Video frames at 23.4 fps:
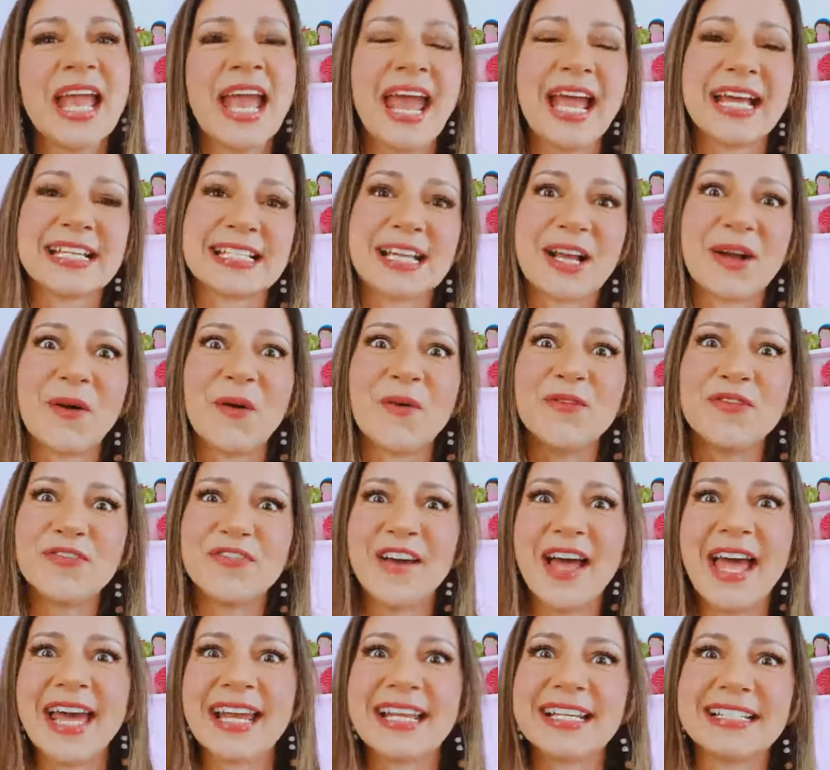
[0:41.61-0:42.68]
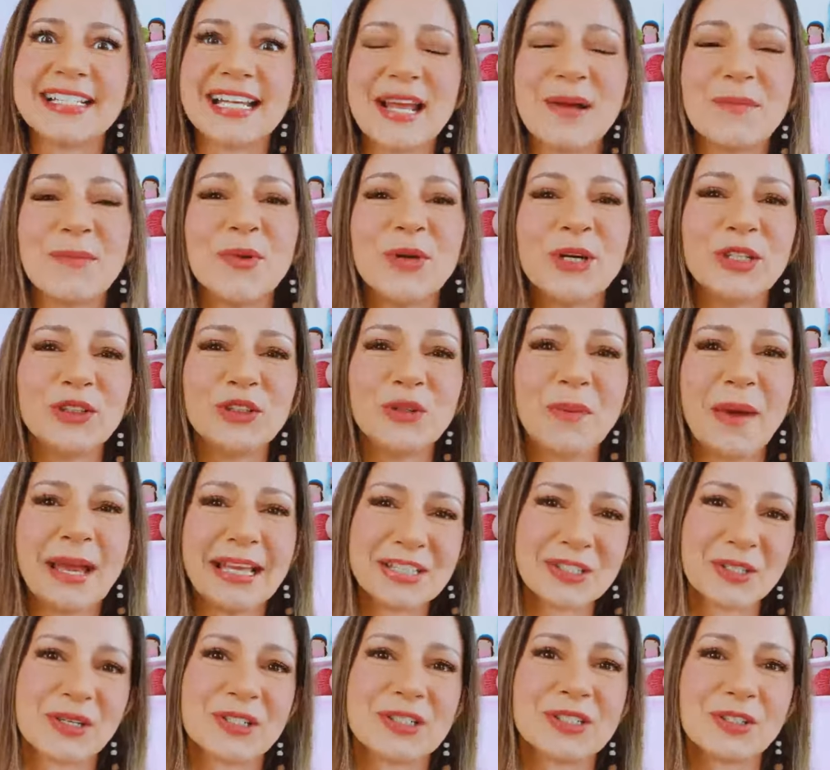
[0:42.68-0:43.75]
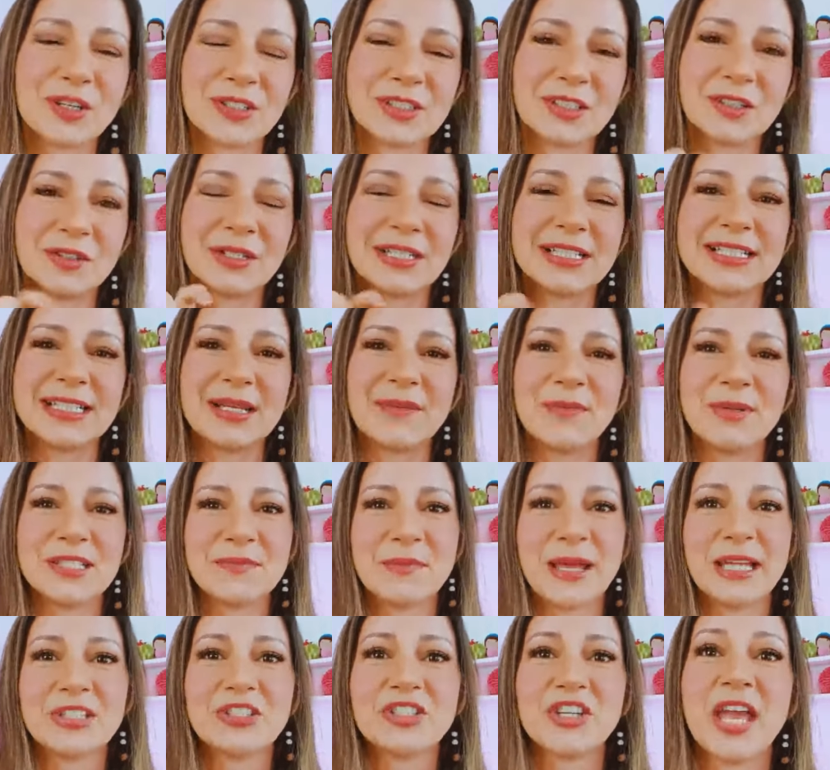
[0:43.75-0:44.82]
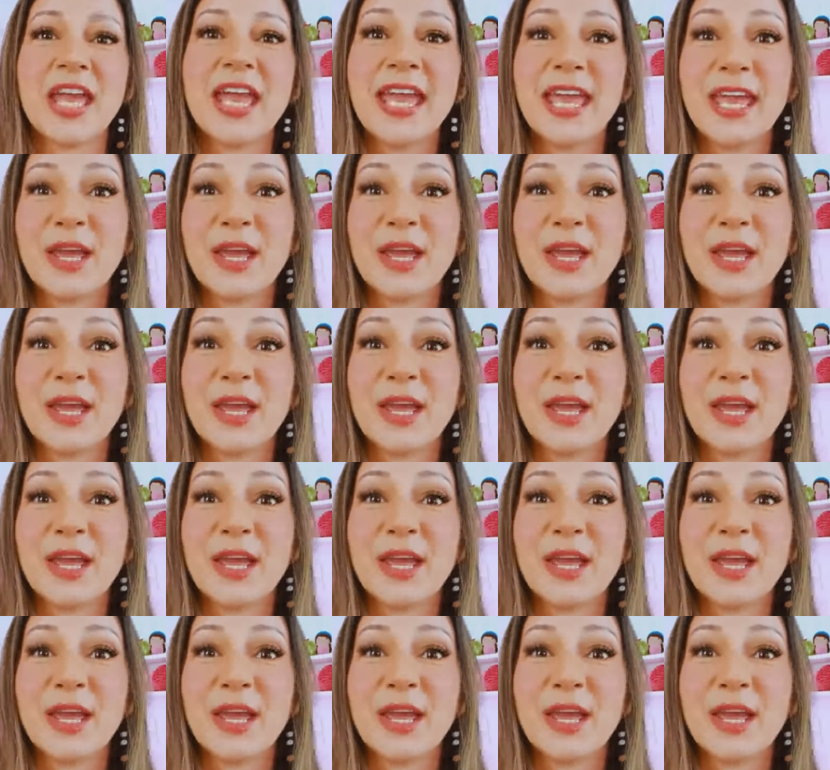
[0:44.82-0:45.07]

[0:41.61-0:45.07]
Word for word: Essa conversa é muito mais gostosa do que simplesmente